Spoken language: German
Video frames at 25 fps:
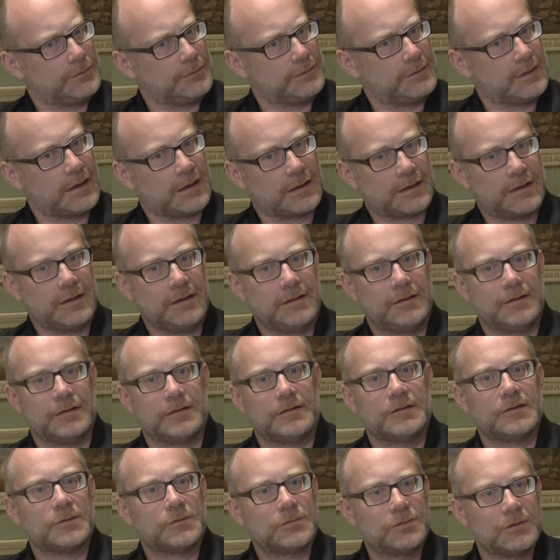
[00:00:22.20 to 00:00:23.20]
Da geht
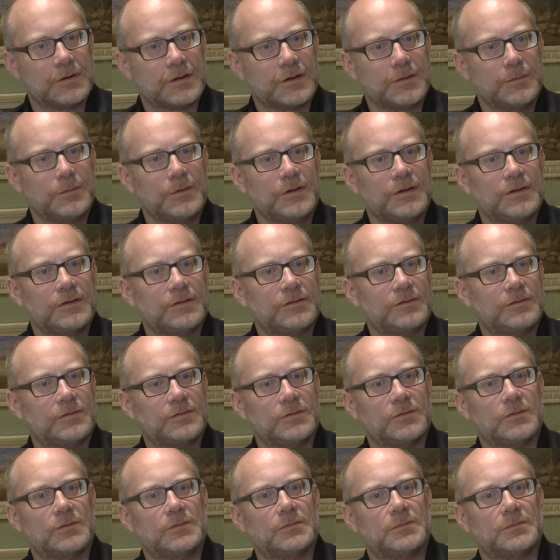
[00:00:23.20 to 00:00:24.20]
es naturgemäß
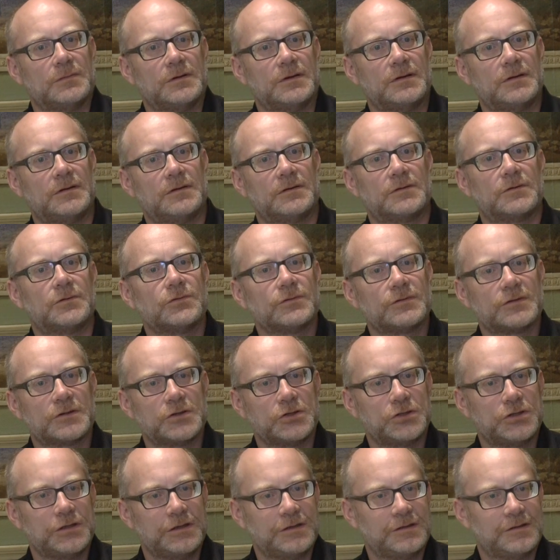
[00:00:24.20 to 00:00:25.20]
um
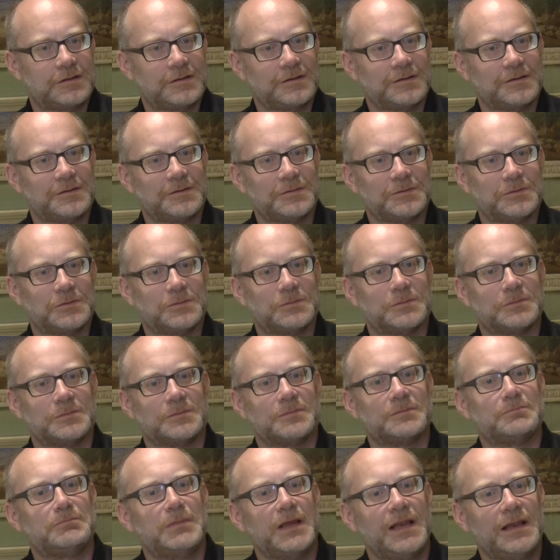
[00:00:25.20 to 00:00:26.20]
Kunstgeschichte,
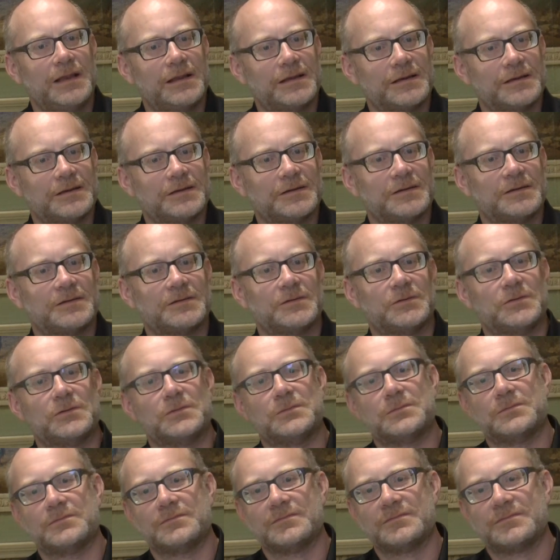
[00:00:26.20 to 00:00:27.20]
um Bilder,
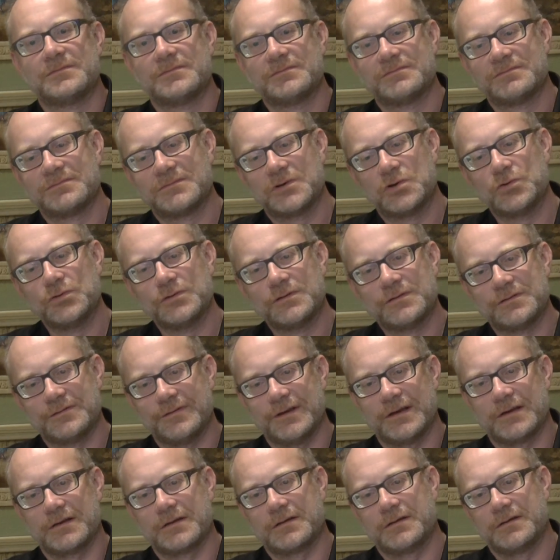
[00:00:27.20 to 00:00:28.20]
um
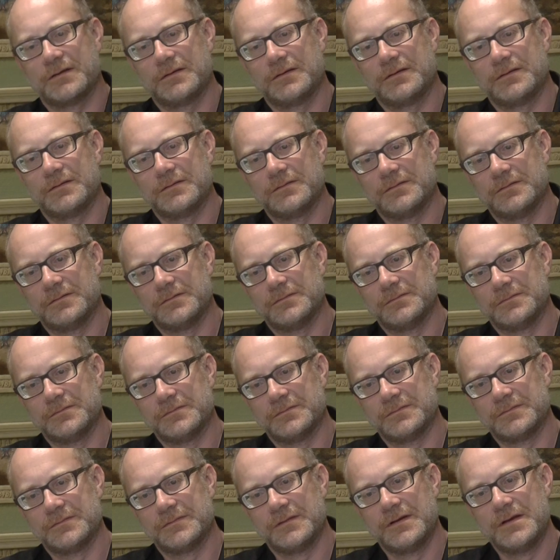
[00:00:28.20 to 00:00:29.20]
Kunstwerke, um